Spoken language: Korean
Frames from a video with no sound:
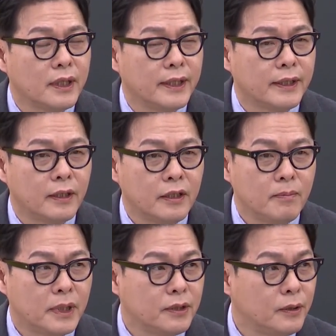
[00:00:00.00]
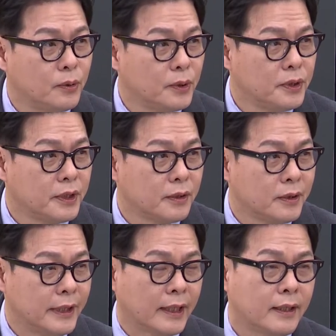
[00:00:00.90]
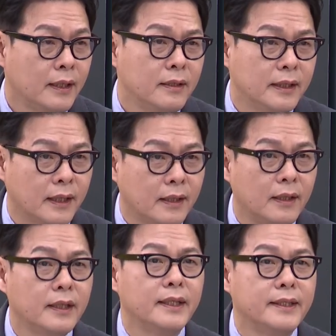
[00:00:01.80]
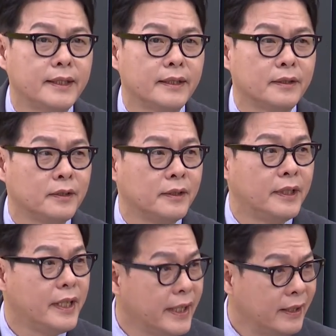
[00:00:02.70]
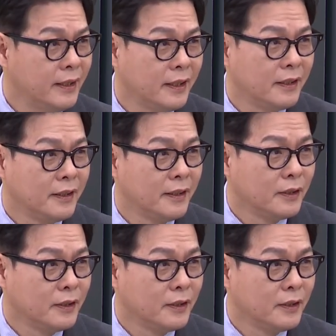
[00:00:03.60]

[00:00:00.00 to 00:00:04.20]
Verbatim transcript: 내 탈당파들도 이제 약간의 이제 딜레이 네.